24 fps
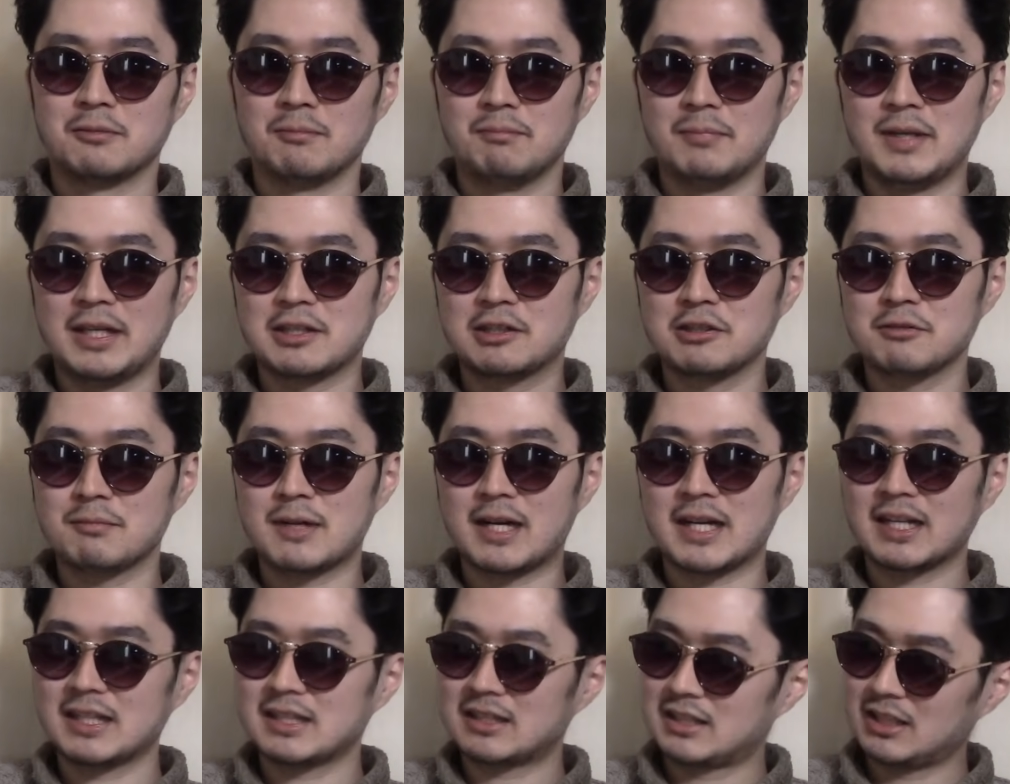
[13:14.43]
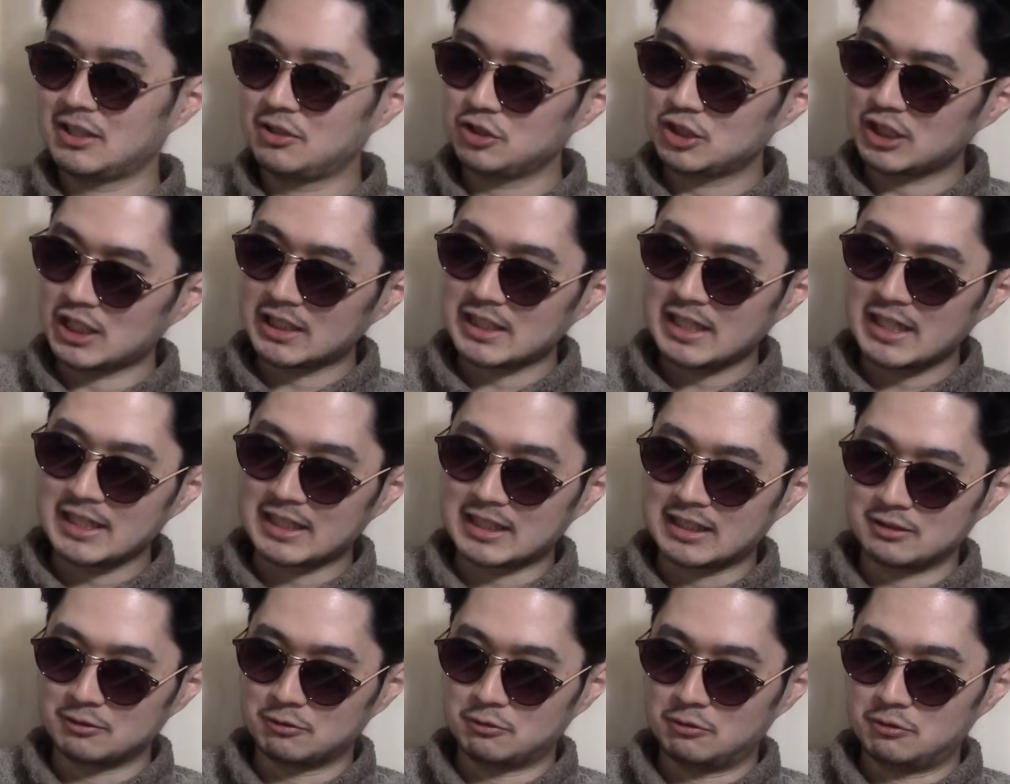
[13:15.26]
恵まれてるじゃな
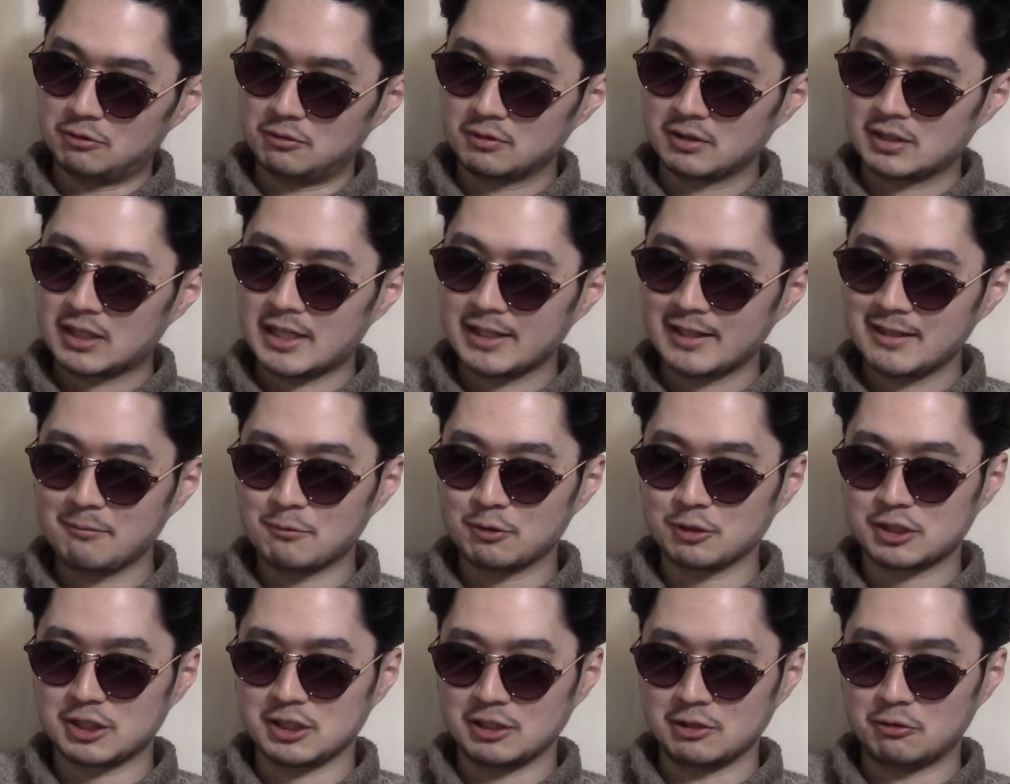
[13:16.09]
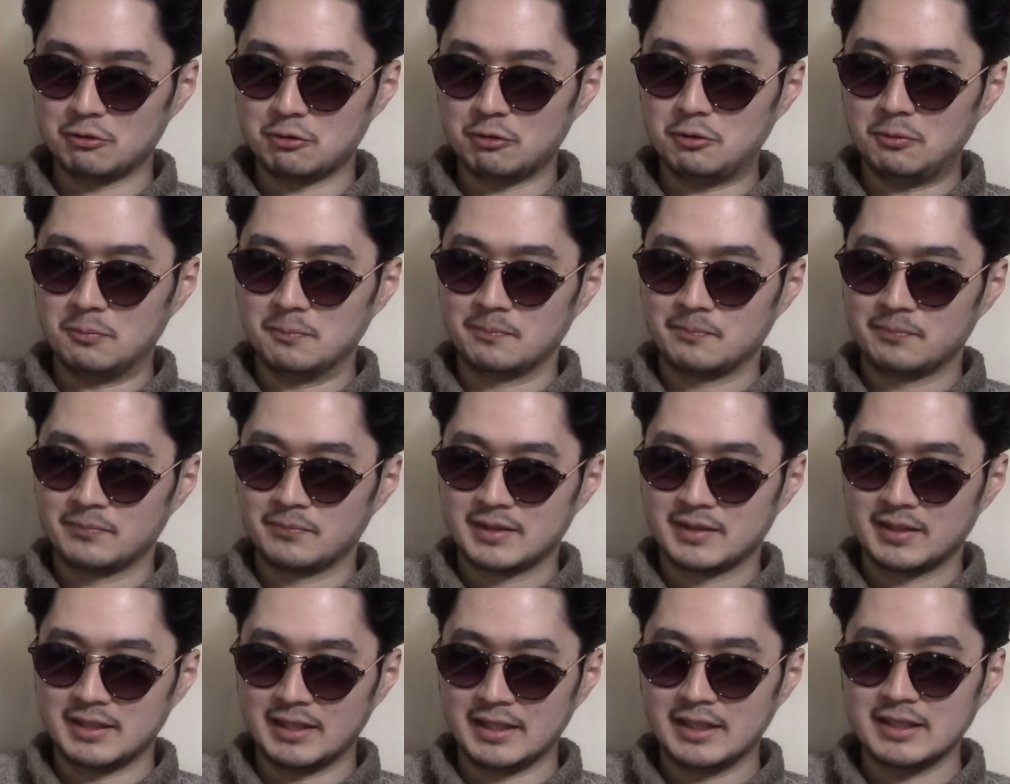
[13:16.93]
いけど金持ちの、
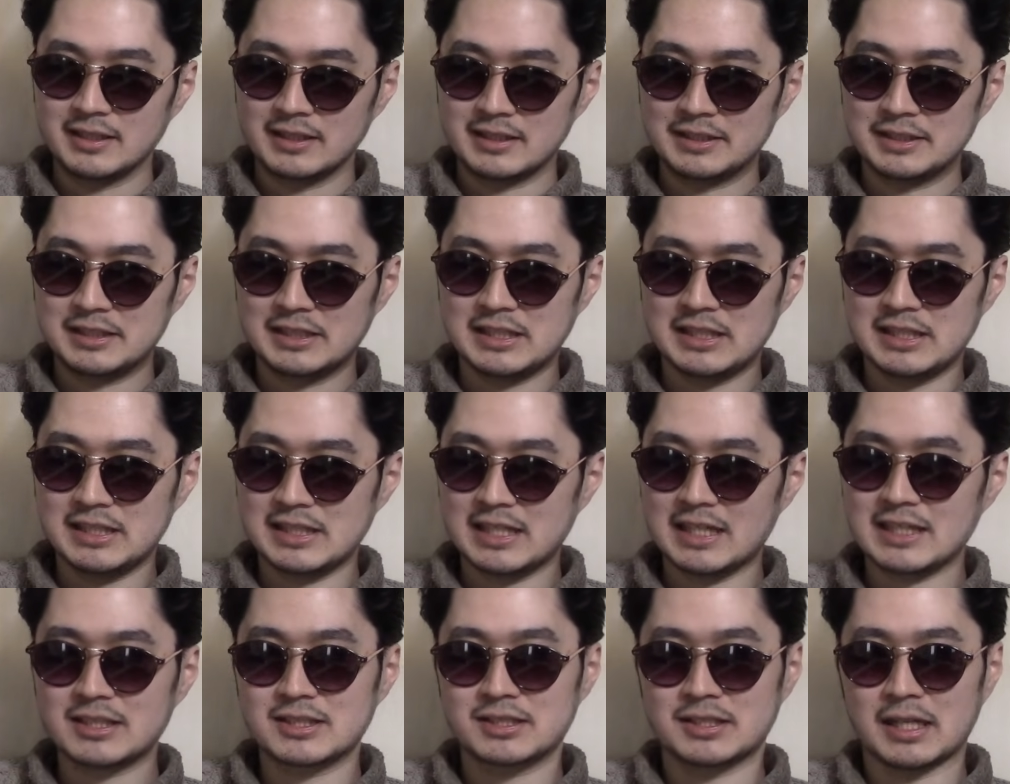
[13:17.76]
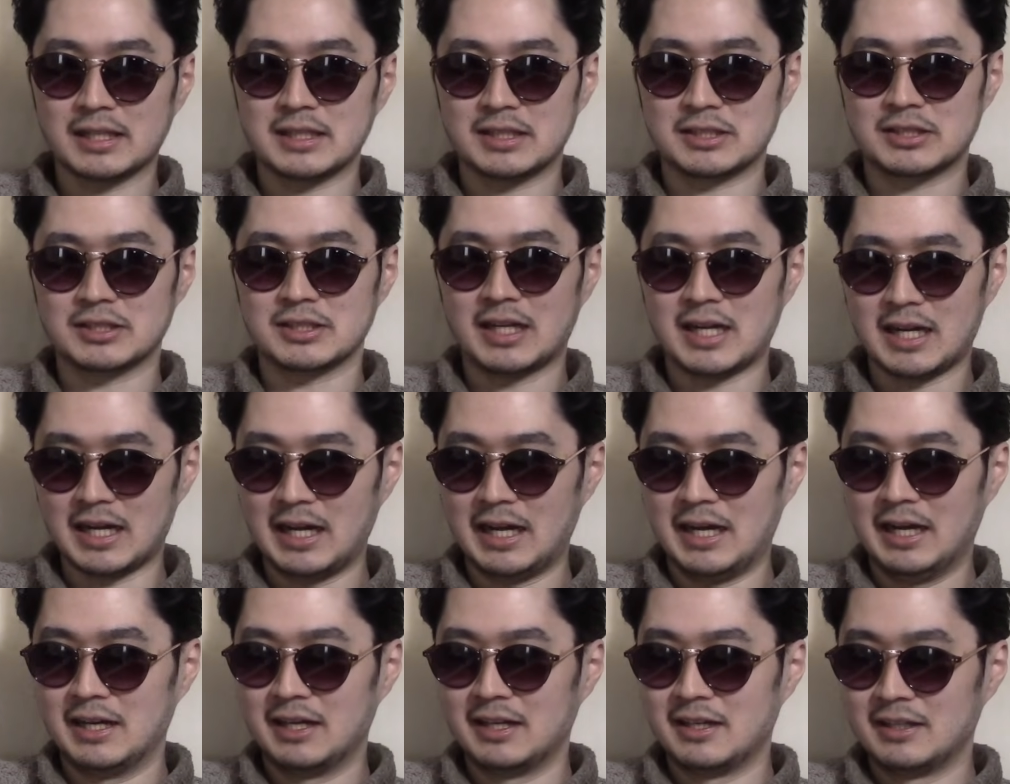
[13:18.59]
ね、イニエスタです
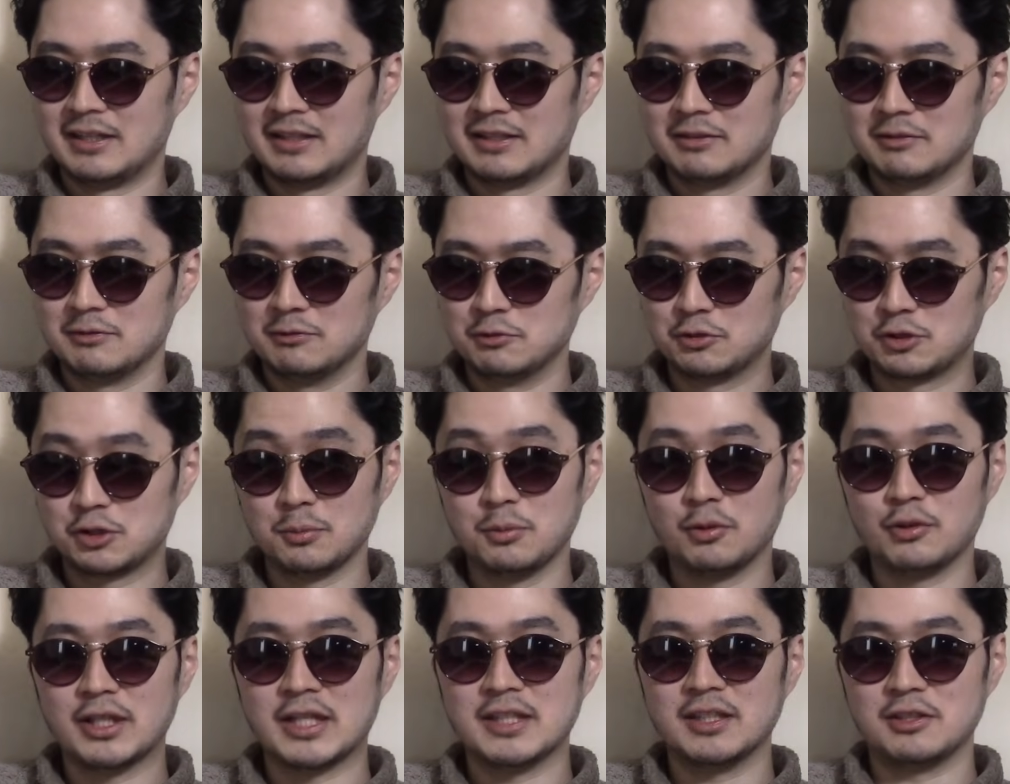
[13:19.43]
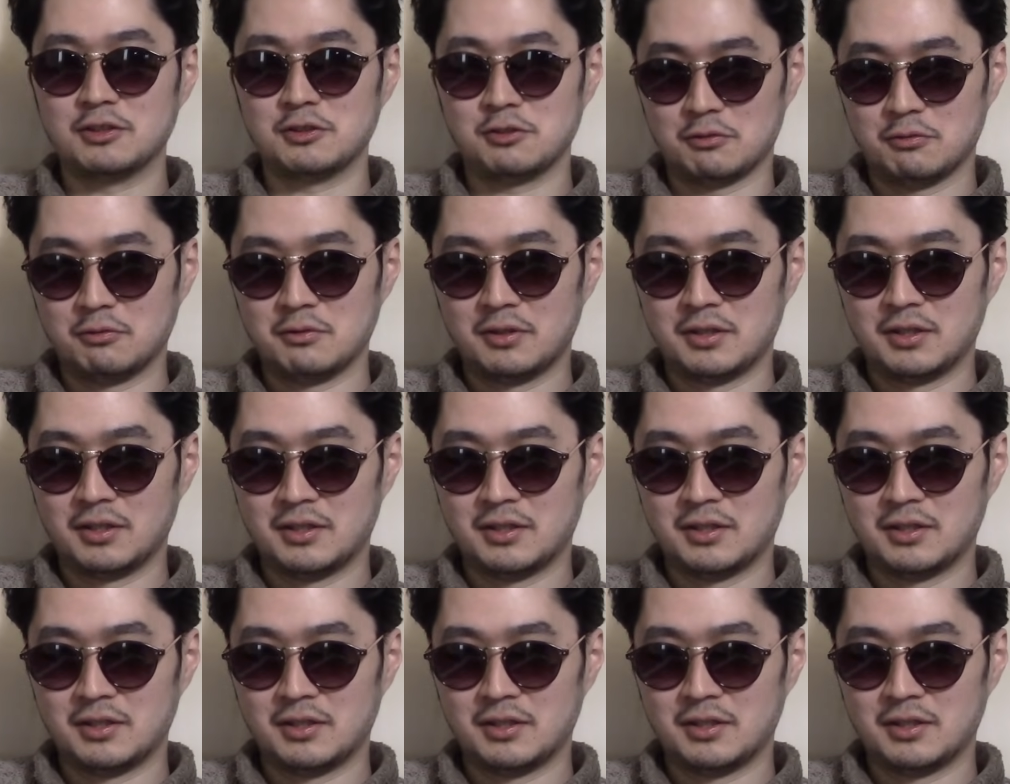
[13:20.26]
らうつ病なんですよ。